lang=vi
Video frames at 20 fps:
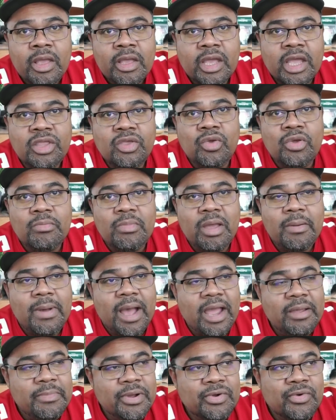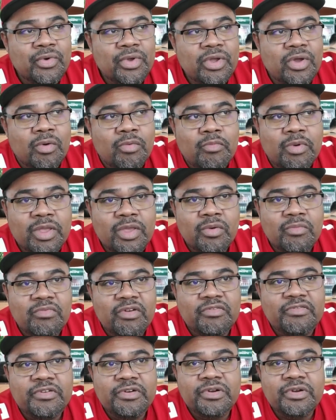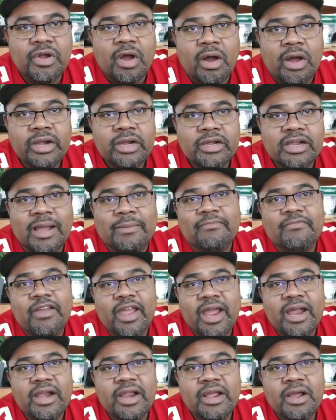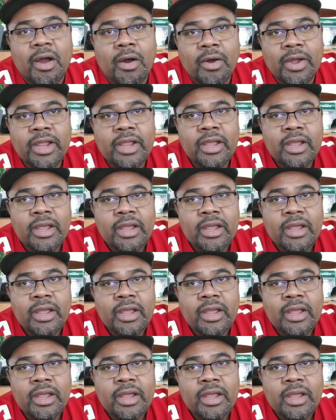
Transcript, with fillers: cái chuyến máy bay mà cuối cùng bà Dũng và Phương có được cặp vé để ngồi